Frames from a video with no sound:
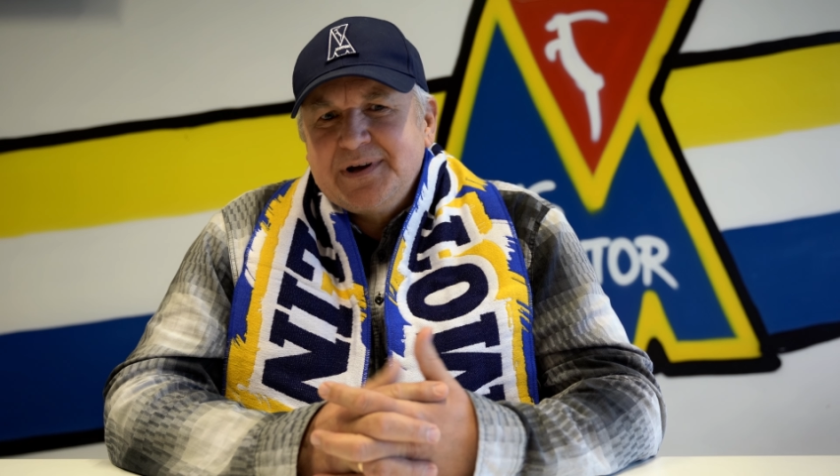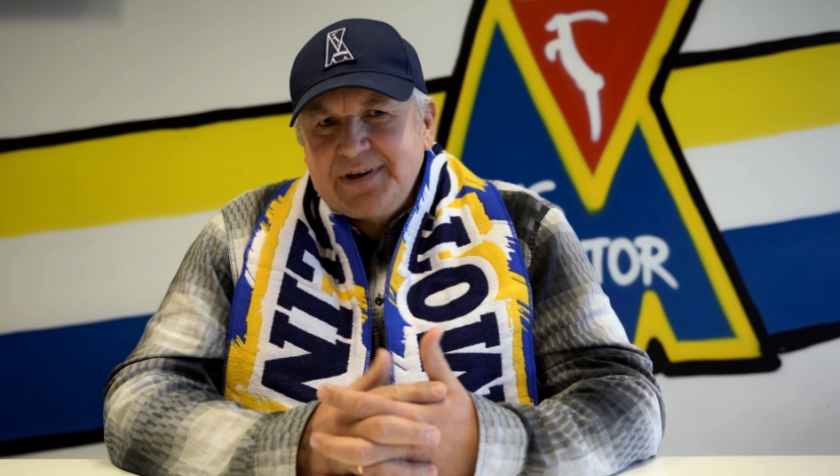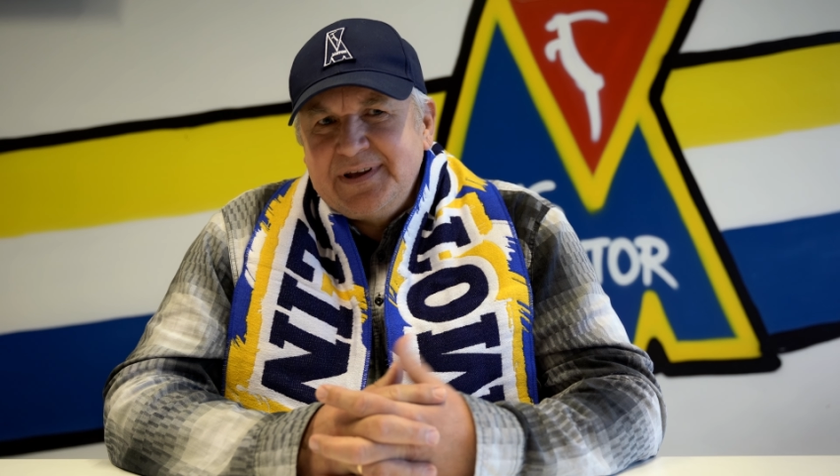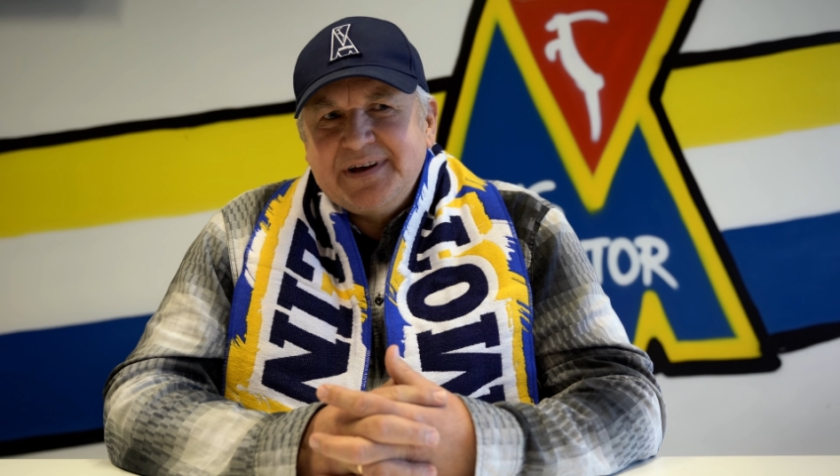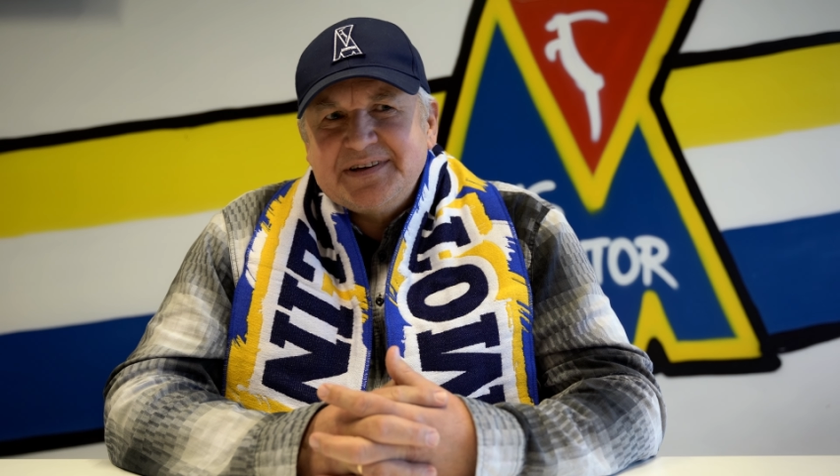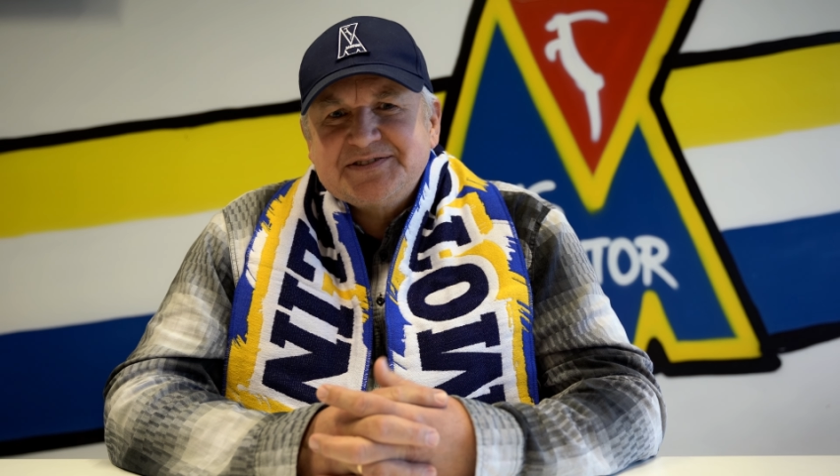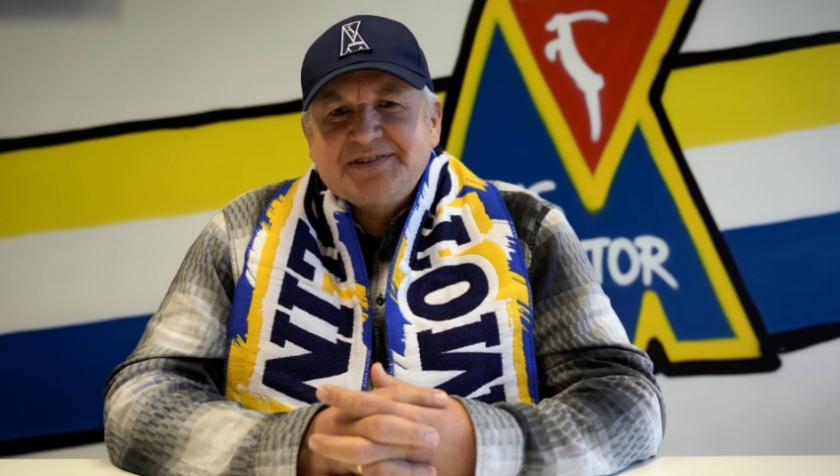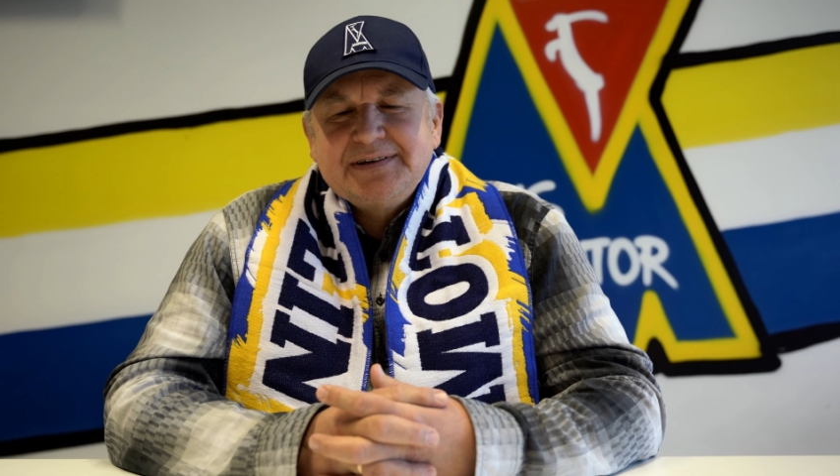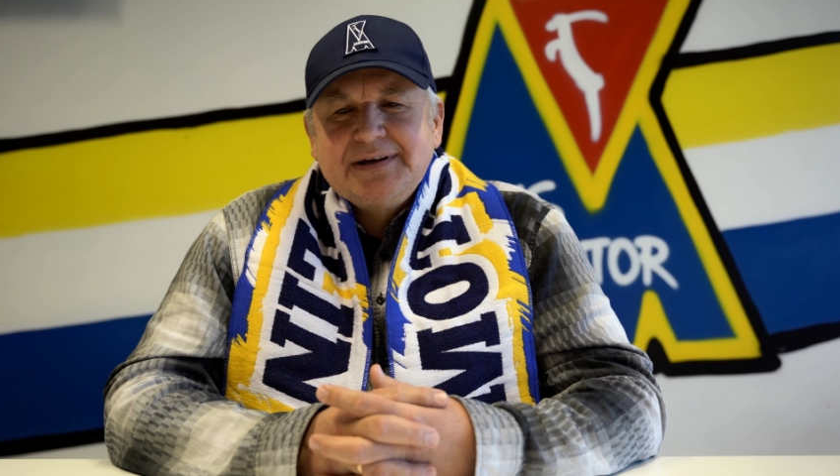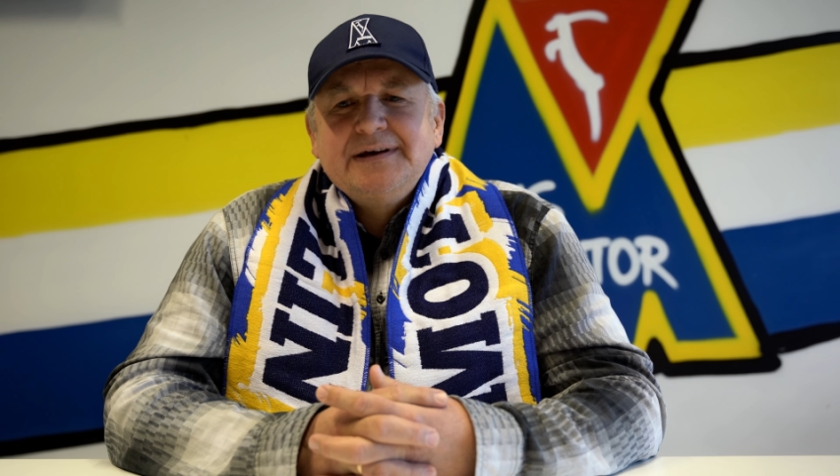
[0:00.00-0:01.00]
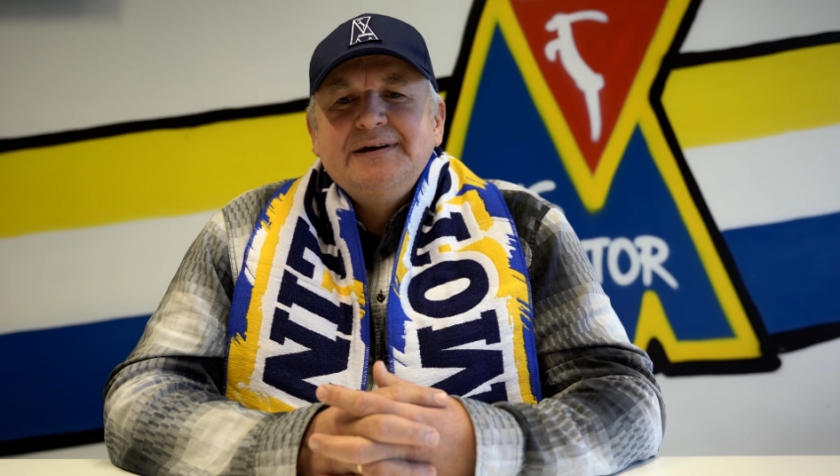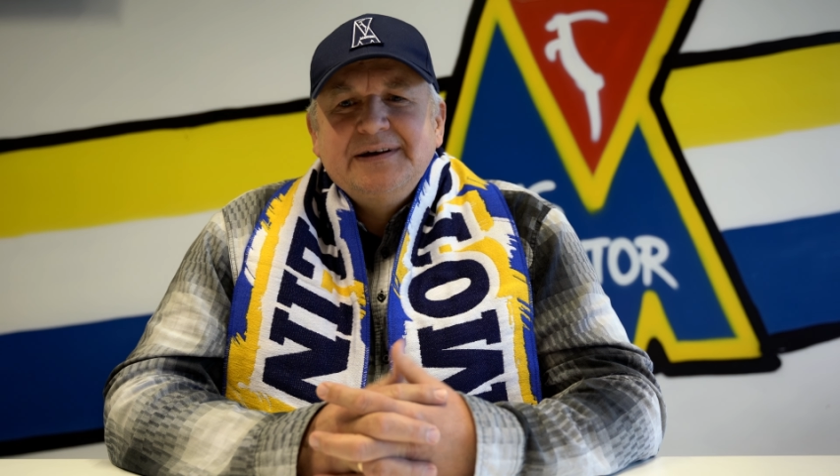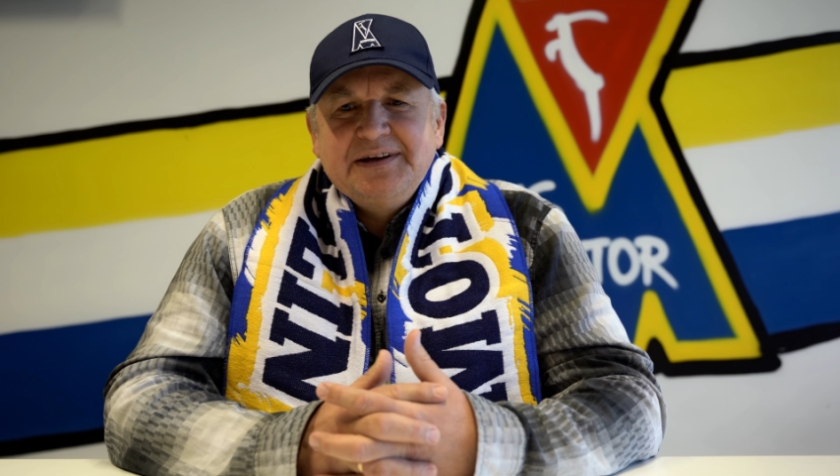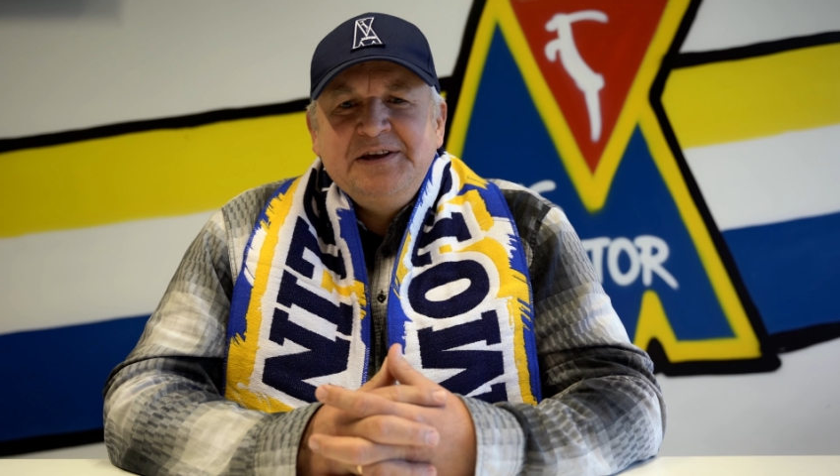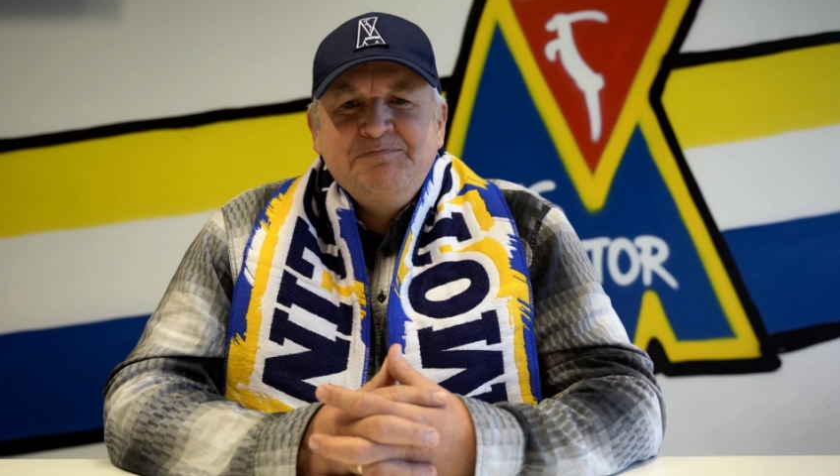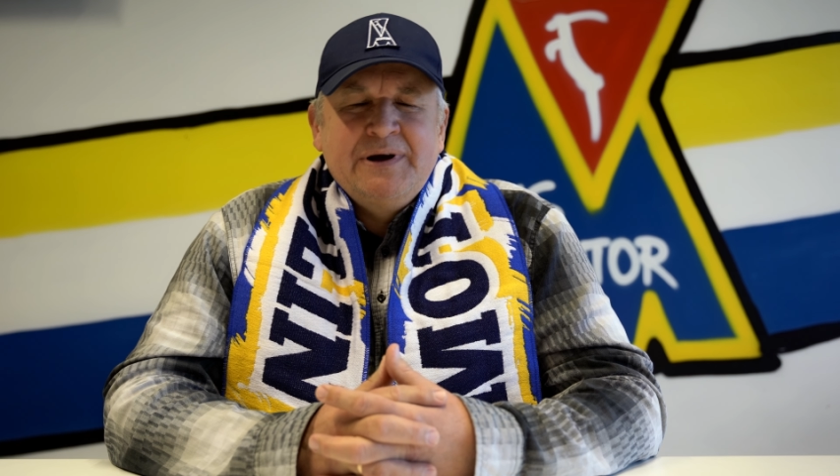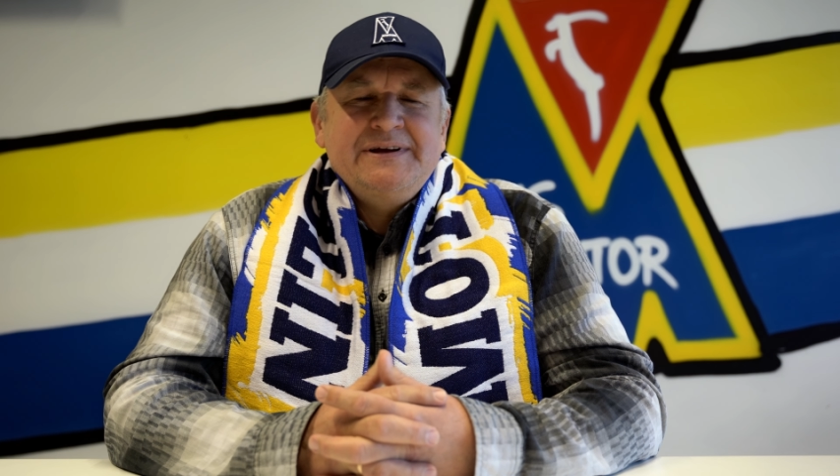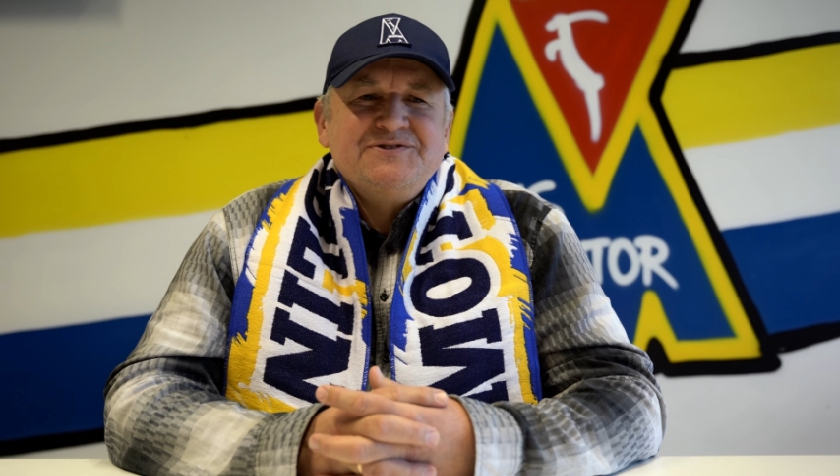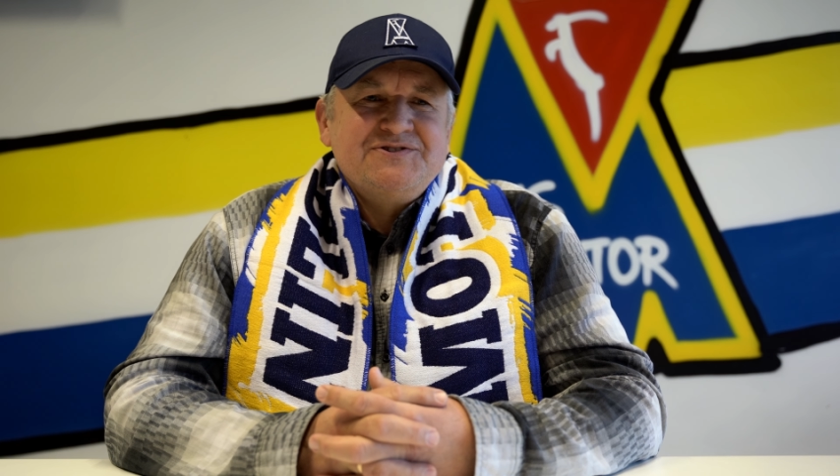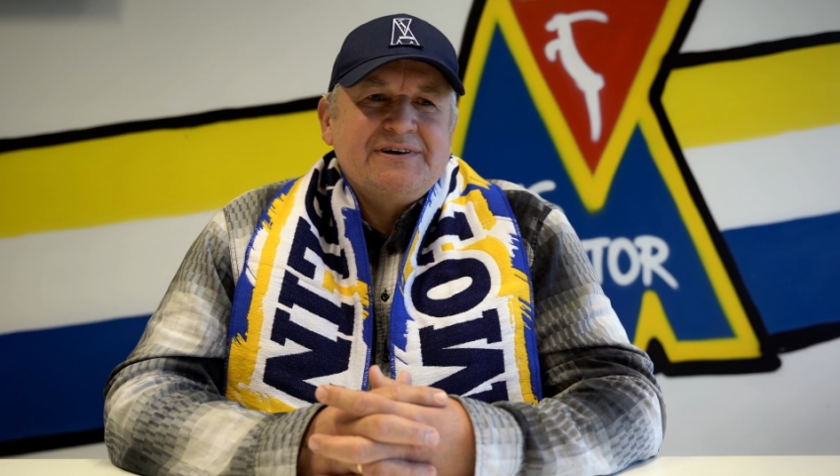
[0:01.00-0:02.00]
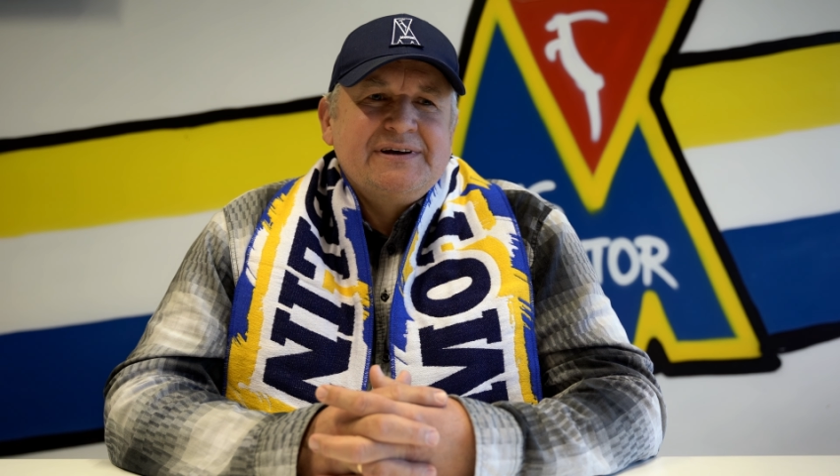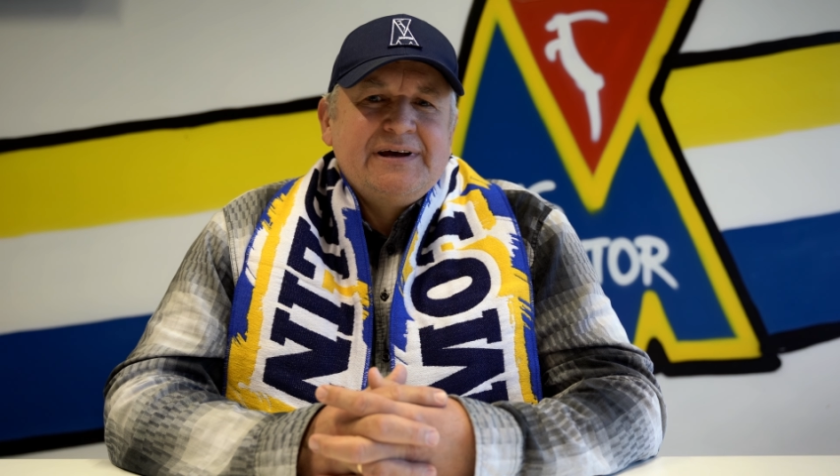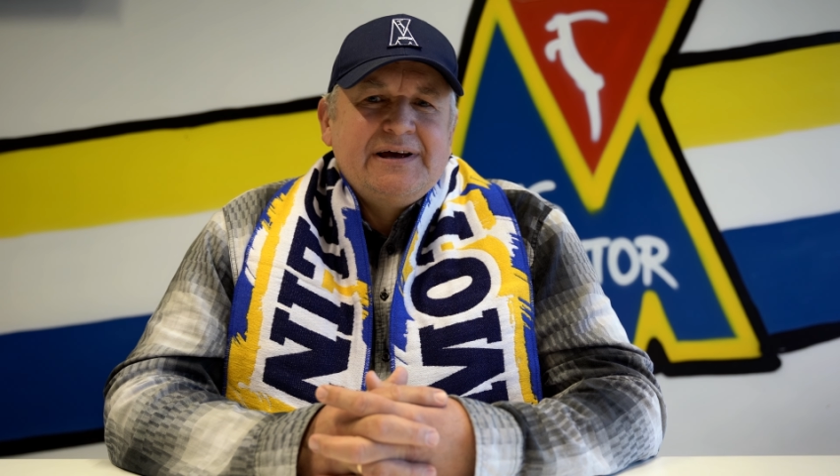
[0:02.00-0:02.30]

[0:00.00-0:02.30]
jest i będzie.